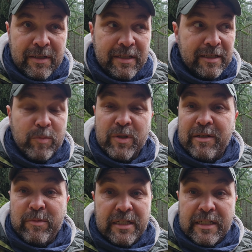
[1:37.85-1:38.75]
И это было
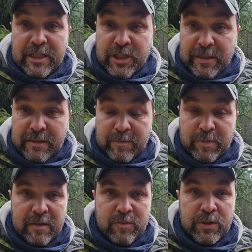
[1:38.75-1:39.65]
для меня неожиданно,
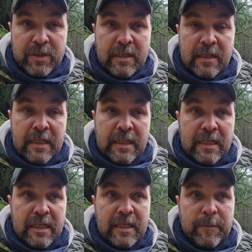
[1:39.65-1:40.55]
потому что
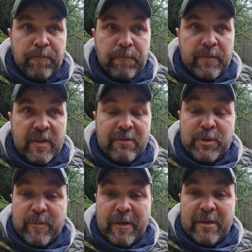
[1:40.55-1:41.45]
эм,
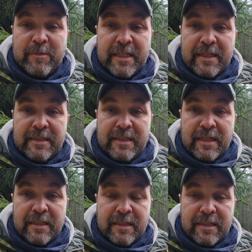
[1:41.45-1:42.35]
вообще проблема
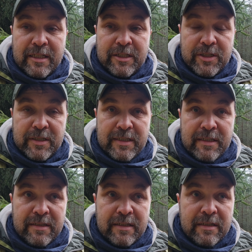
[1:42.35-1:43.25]
заказника, она достаточно
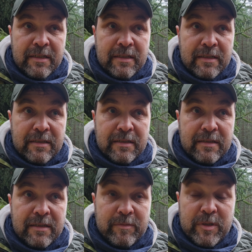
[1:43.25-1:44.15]
сильно э,
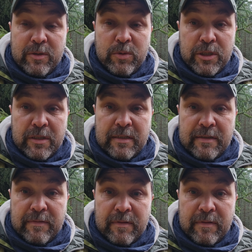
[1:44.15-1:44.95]
нами изучена.